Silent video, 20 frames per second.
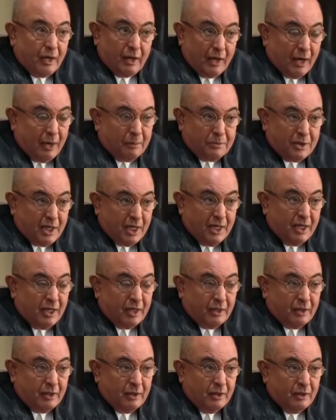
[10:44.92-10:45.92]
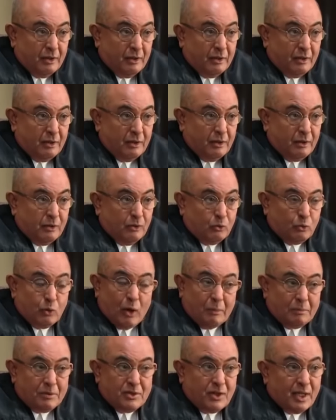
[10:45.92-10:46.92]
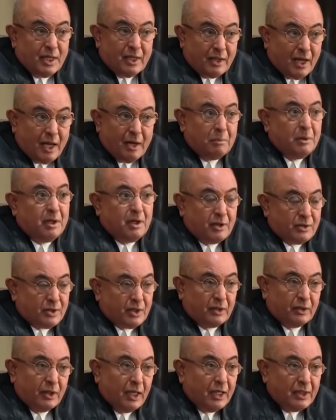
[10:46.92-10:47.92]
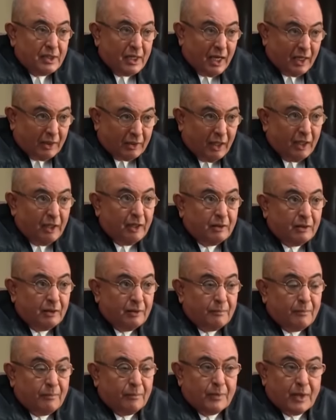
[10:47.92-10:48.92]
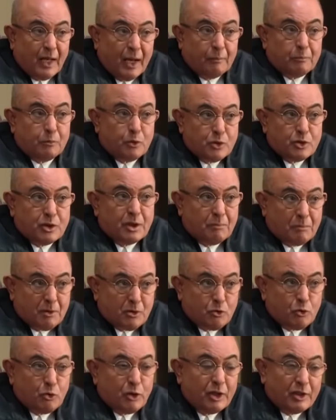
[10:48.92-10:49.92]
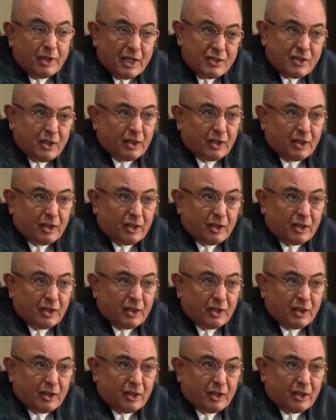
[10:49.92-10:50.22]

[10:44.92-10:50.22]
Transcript: যদি আপনি চান আপনি এটা অস্বীকারও করতে পারেন এই আদালত আপনাকে তার অনুমতি